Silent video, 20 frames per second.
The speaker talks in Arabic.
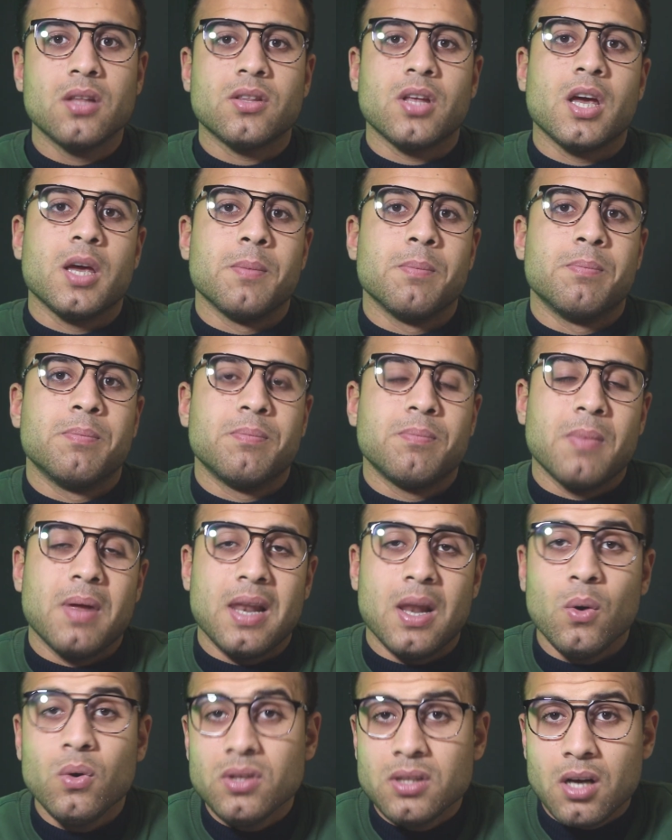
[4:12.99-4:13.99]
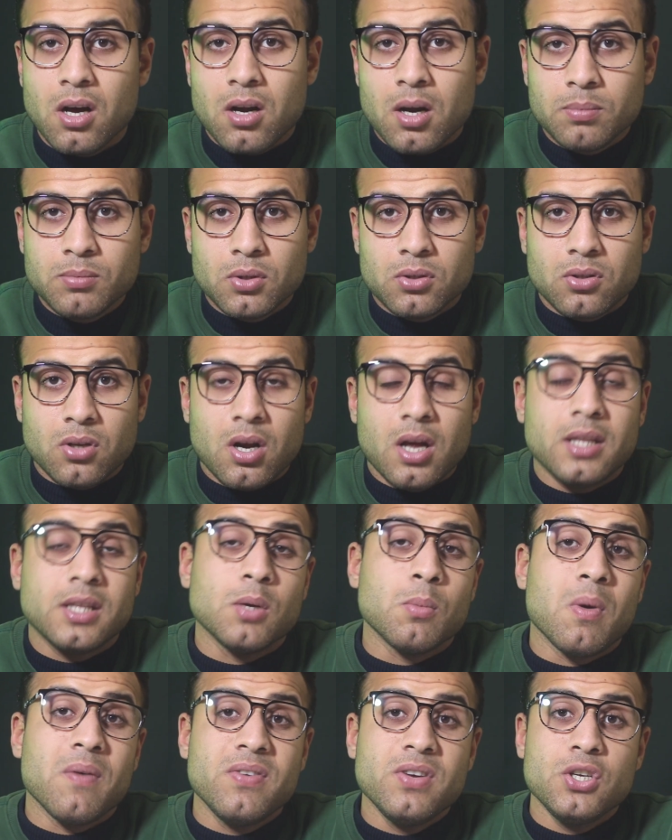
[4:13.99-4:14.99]
طيب لو انت جربت الطريقه
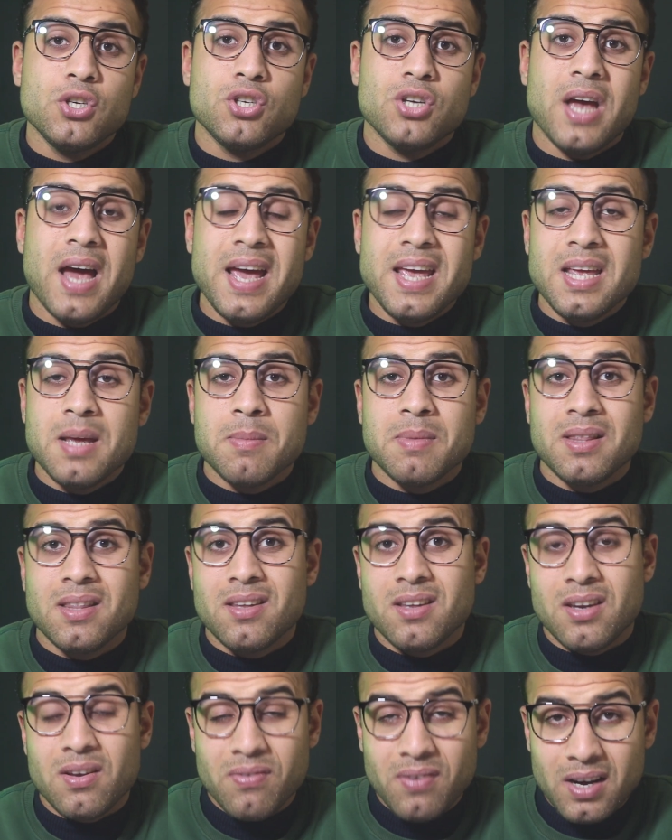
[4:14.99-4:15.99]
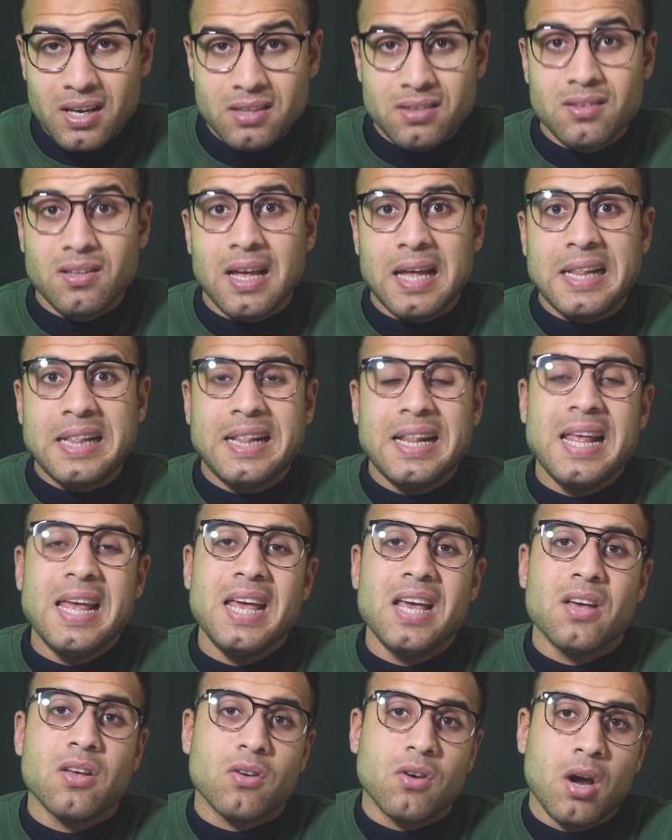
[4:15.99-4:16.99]
دي ومفيش اي من دي نفعت
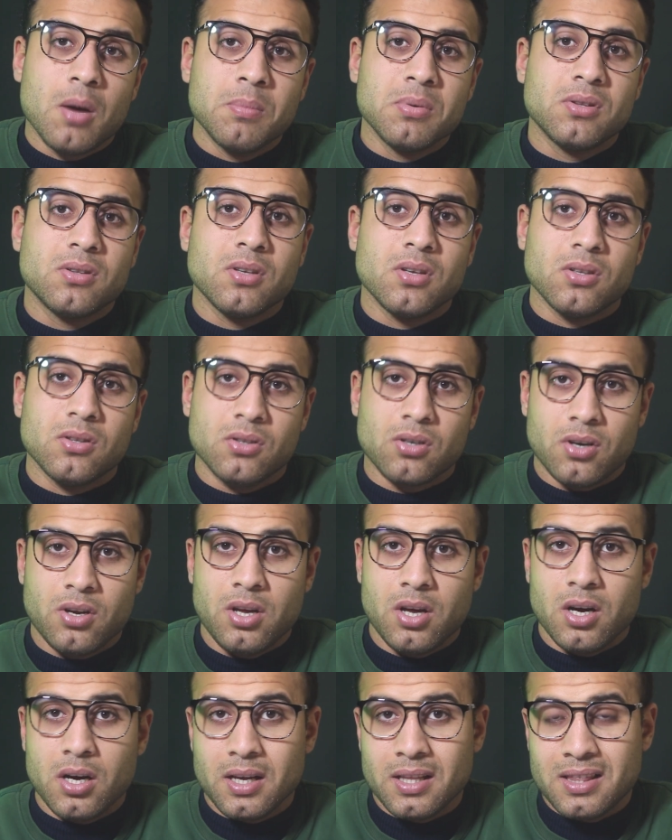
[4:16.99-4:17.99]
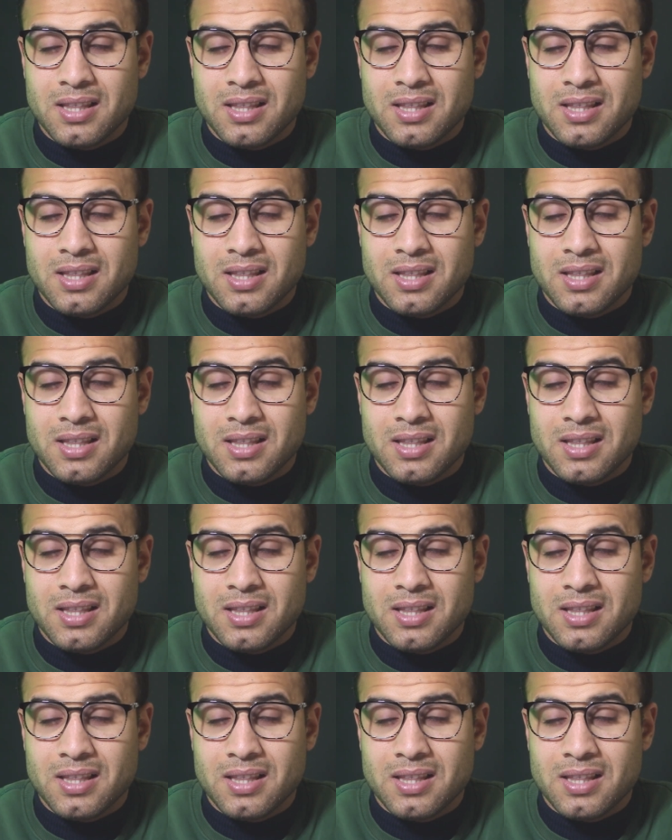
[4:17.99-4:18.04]
هتلاقي رابط الطريقه